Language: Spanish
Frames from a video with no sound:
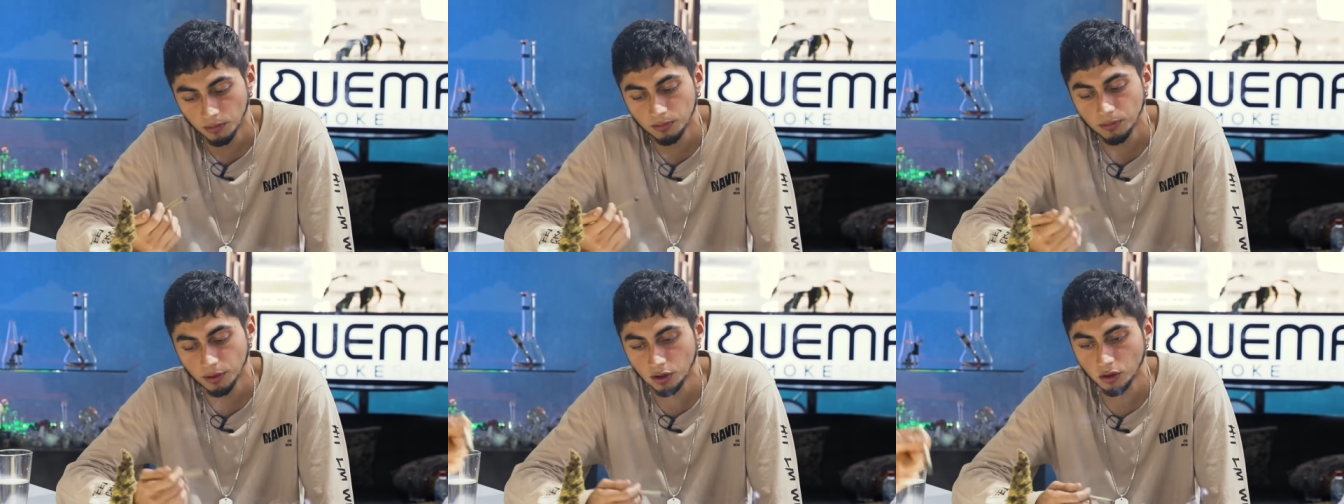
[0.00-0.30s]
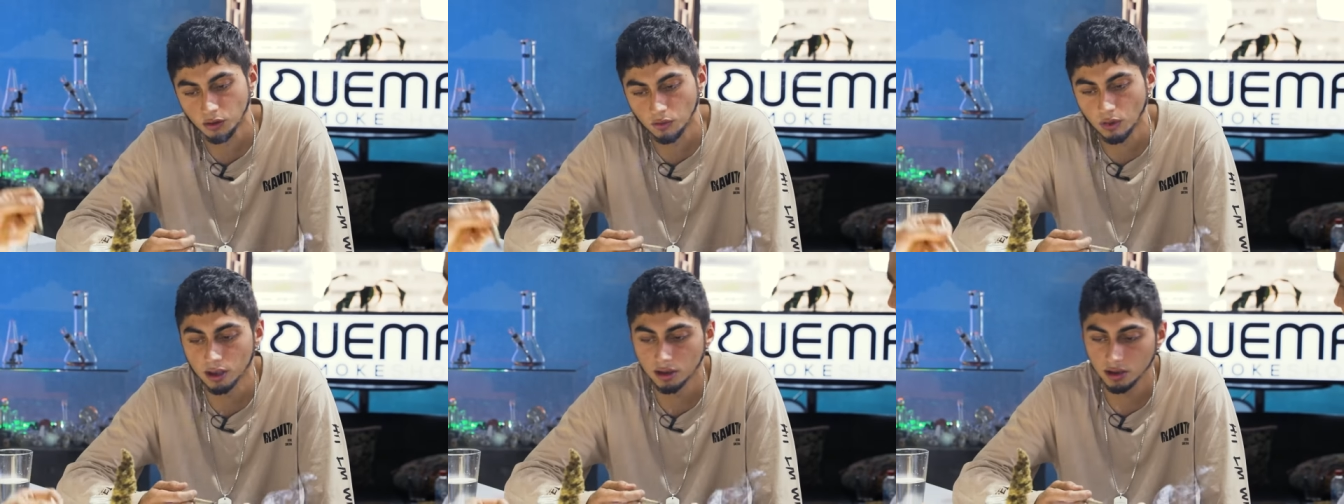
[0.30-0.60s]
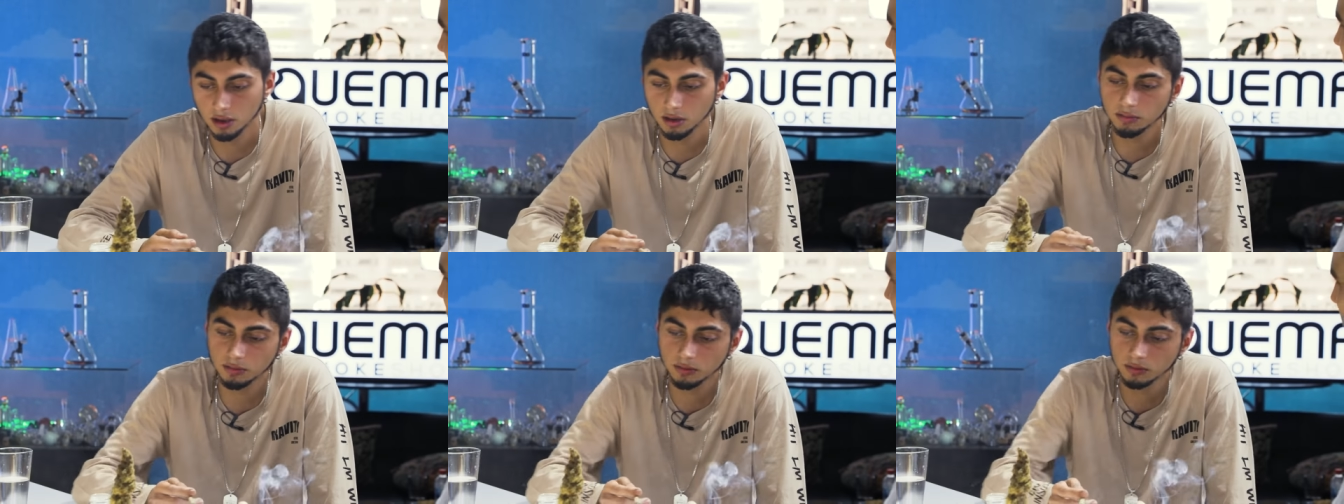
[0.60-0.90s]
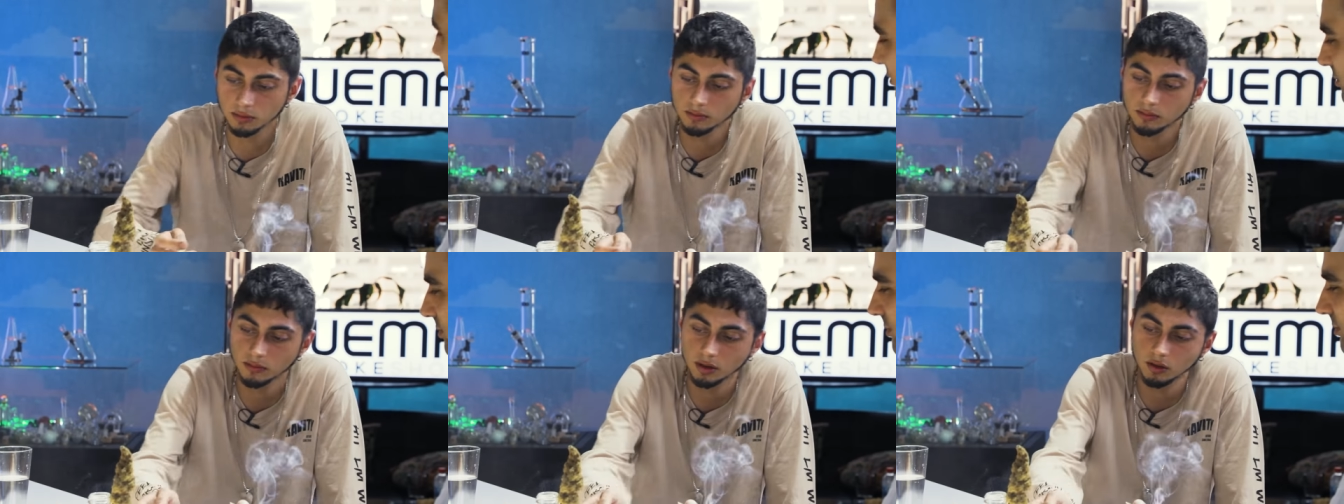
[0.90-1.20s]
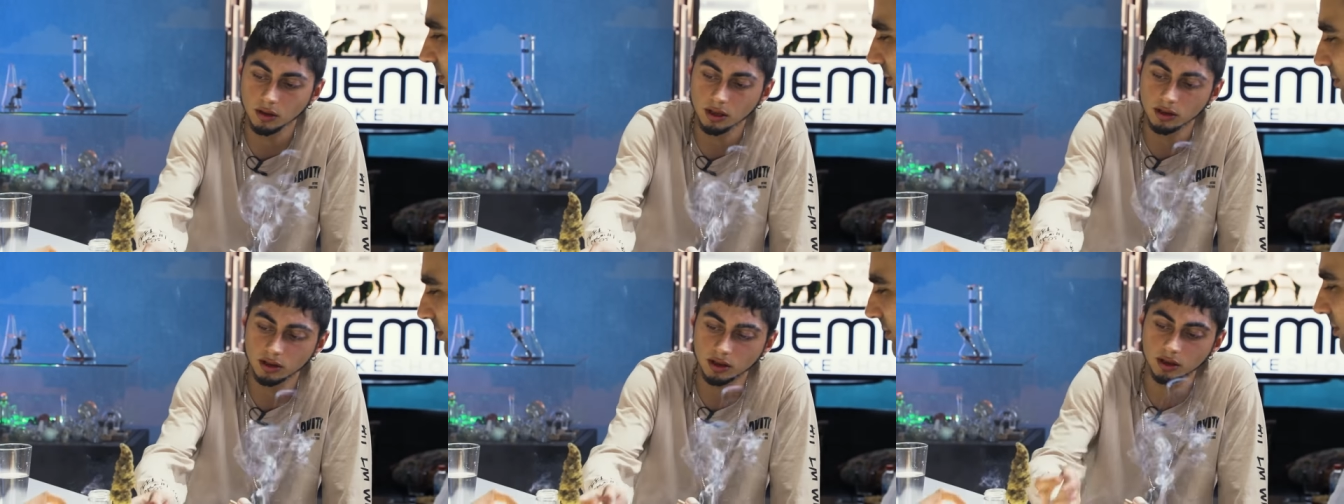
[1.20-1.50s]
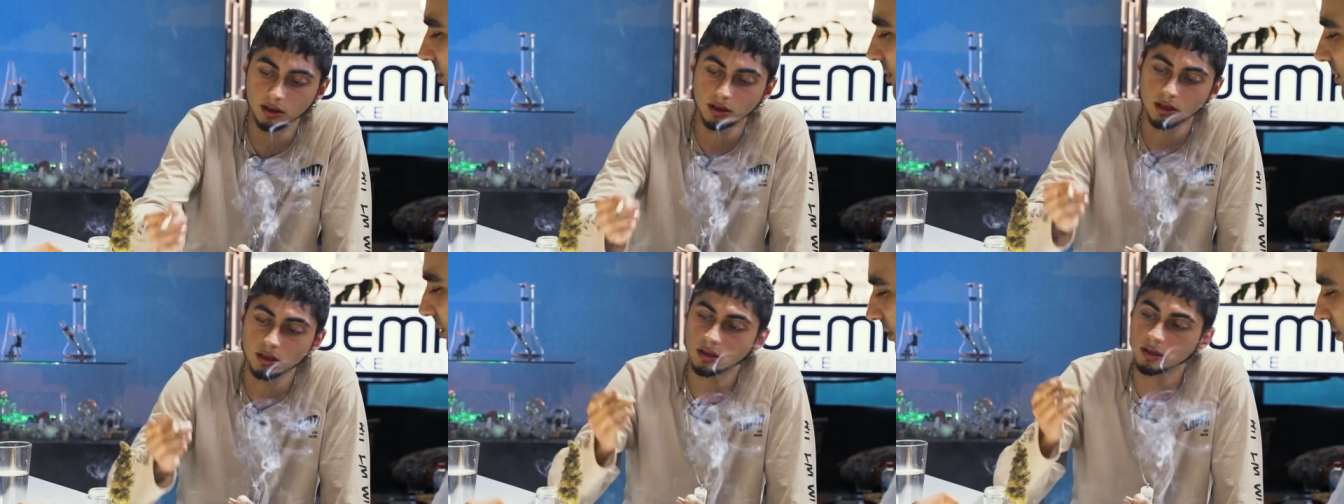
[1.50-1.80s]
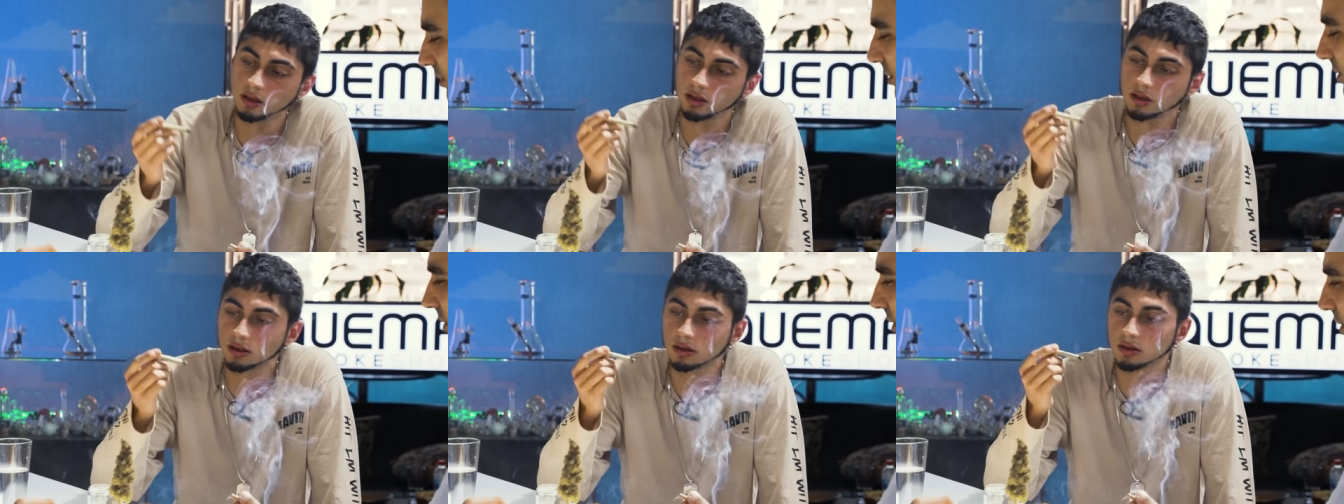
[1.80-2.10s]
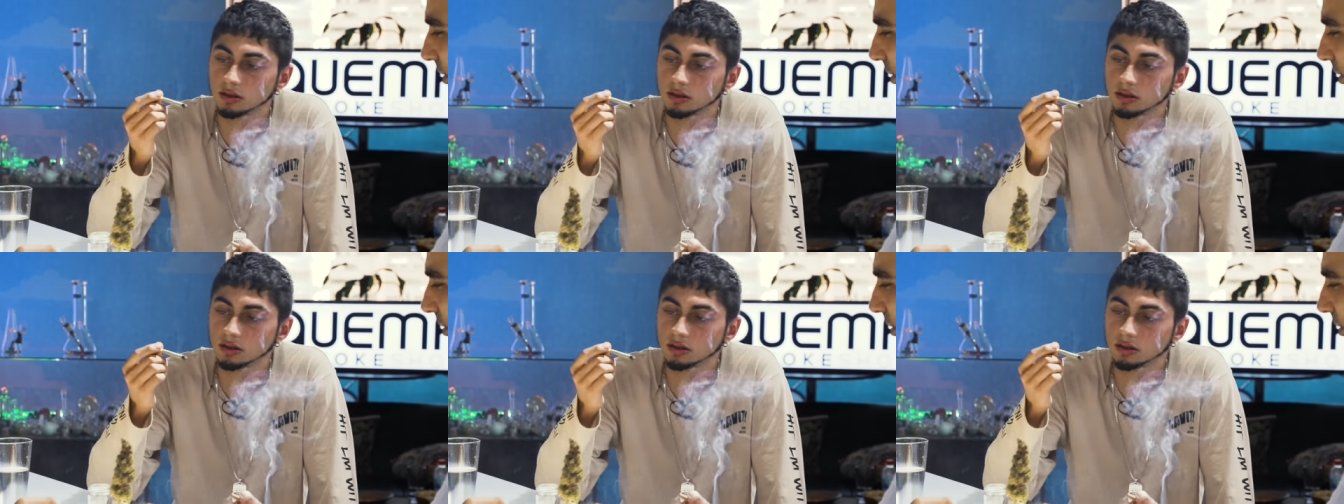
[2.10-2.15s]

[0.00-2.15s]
pero igual sí, igual se siente